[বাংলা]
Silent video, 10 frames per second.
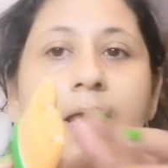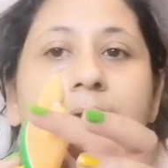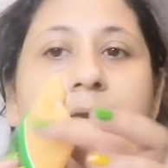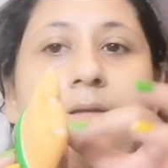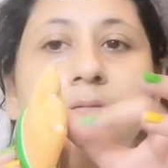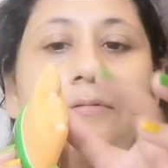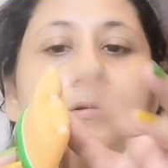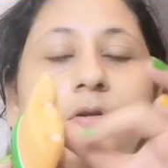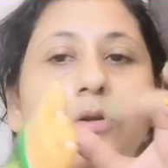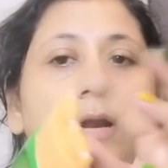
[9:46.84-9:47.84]
এই
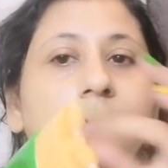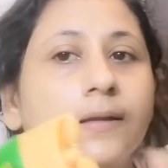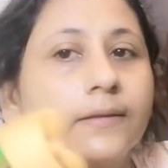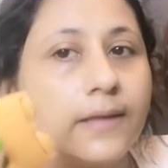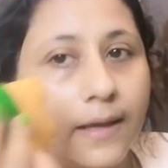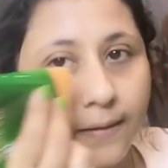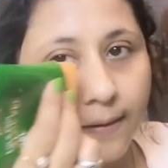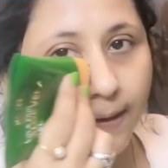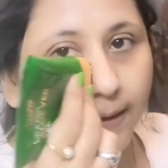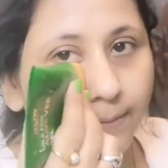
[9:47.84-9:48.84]
রোলারটা দিয়ে
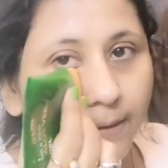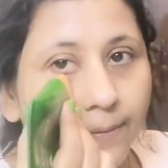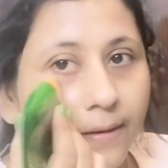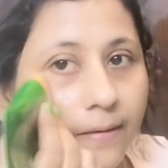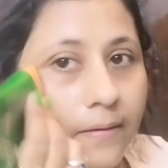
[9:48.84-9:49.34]
এইভাবে